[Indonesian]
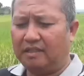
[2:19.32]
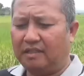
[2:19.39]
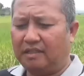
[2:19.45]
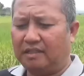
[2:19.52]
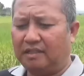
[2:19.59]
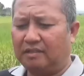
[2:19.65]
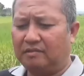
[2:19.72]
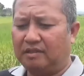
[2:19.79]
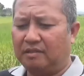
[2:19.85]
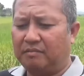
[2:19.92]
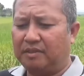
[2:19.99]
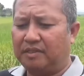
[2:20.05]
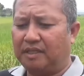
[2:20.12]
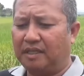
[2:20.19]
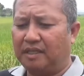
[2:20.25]
Kita sudah
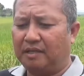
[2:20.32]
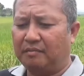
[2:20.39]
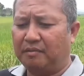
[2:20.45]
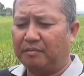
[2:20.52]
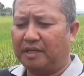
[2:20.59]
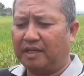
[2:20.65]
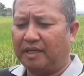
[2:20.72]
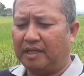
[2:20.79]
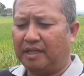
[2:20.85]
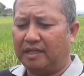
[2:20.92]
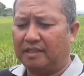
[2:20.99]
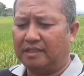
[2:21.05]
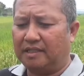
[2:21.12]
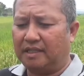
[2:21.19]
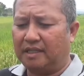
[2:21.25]
bisa memanen
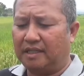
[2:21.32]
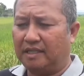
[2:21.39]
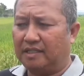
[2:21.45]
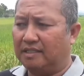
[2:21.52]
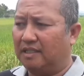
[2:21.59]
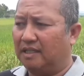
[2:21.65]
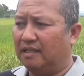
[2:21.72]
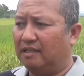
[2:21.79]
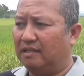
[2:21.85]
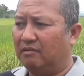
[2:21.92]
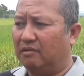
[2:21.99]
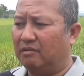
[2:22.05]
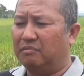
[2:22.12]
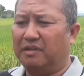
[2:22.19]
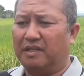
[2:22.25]
hasil kajian yang
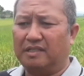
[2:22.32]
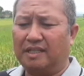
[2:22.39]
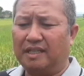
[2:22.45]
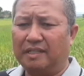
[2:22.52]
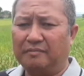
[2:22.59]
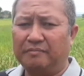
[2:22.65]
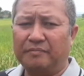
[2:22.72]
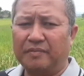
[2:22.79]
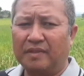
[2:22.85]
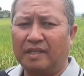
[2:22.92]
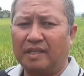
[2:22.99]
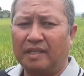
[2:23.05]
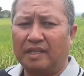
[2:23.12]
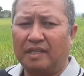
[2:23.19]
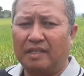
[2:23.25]
luar biasa
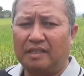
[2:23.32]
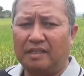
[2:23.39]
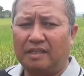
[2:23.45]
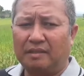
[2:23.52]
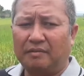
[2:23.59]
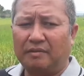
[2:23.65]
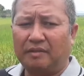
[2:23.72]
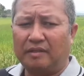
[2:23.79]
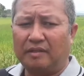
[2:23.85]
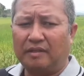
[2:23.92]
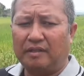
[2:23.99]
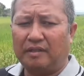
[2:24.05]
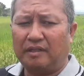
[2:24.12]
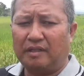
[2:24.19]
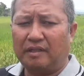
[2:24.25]

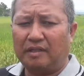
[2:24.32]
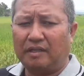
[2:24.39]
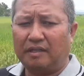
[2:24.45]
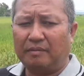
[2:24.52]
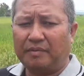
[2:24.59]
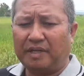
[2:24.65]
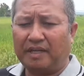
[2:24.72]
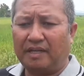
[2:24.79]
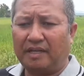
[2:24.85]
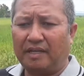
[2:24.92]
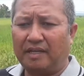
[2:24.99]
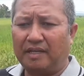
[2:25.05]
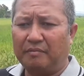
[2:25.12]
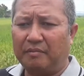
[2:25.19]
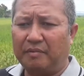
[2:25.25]
Eh, panen hari
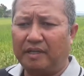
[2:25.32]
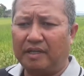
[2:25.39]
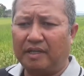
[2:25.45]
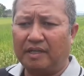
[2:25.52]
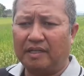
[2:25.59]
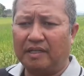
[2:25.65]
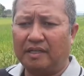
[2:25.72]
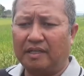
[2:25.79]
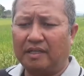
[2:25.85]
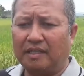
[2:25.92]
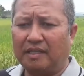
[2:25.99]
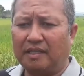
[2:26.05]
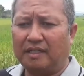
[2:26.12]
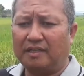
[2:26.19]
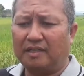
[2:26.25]
ini memberikan
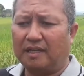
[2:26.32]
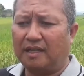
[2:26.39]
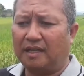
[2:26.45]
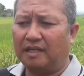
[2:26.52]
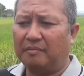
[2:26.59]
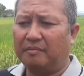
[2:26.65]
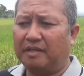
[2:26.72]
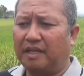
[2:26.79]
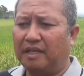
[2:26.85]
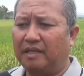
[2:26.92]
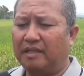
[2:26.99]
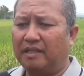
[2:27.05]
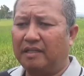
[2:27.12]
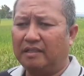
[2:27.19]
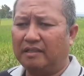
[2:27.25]
ketenangan ke
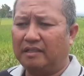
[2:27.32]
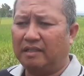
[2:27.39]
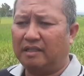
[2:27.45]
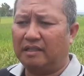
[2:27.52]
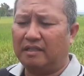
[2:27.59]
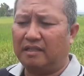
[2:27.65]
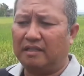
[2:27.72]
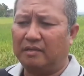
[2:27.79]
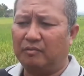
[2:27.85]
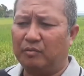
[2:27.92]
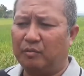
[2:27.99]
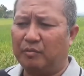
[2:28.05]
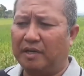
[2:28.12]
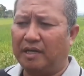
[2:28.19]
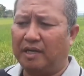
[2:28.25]
petani ya dengan adanya
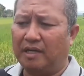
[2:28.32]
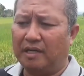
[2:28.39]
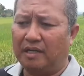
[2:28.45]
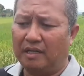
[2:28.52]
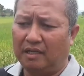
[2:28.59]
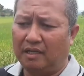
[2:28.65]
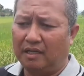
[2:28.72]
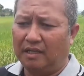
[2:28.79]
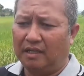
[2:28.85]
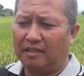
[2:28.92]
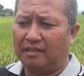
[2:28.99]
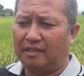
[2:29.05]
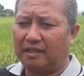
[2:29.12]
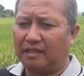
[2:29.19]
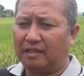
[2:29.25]
pupuk mahal,
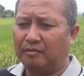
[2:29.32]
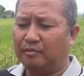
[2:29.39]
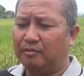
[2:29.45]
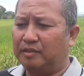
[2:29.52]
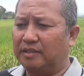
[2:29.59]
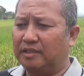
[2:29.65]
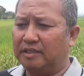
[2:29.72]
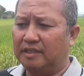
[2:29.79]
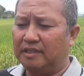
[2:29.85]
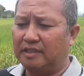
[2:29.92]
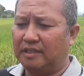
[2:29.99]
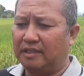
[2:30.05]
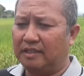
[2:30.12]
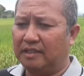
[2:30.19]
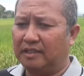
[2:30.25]
ditariknya subsidi
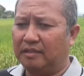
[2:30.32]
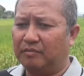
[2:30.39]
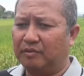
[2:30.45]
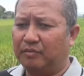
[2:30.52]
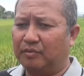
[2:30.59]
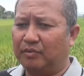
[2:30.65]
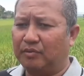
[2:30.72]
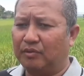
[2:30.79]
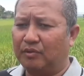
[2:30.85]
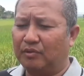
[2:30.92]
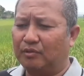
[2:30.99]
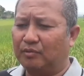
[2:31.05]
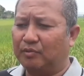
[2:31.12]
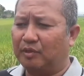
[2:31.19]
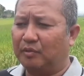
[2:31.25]
dan pupuk non
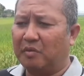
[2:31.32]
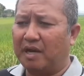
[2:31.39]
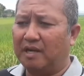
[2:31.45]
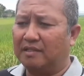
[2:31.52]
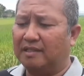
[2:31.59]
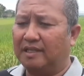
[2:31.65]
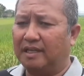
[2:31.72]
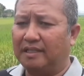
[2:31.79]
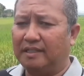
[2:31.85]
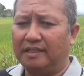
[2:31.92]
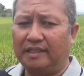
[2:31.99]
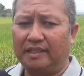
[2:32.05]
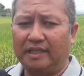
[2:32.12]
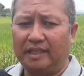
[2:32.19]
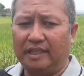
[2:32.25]
subsidi mahal sekali.
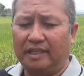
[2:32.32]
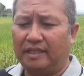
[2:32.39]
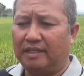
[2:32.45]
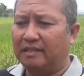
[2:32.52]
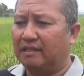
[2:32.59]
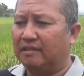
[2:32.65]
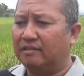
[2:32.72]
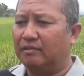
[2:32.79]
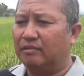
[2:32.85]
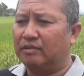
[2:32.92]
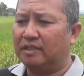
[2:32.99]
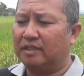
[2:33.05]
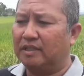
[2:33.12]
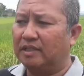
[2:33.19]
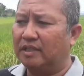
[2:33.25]
Ini adalah solusi.